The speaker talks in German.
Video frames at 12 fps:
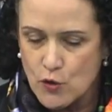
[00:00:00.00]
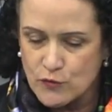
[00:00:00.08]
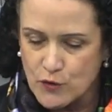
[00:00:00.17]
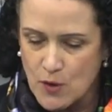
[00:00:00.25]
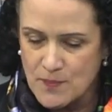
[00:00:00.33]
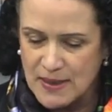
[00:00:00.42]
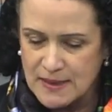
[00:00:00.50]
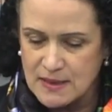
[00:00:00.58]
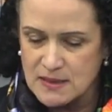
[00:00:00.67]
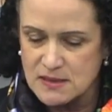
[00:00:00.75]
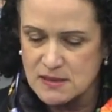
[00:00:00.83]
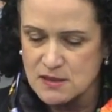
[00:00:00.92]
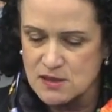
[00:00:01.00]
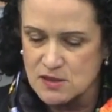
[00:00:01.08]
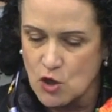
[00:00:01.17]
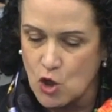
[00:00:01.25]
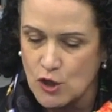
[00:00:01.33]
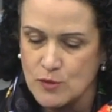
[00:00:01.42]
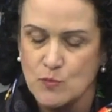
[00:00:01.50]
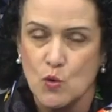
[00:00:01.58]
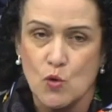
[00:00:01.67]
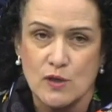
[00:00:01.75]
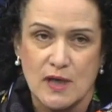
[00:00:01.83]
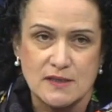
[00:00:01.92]
für mindestens neun
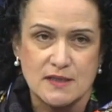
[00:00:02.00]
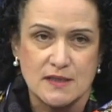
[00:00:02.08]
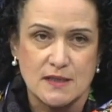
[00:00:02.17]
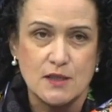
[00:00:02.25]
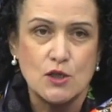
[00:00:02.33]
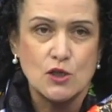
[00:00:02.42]
Monate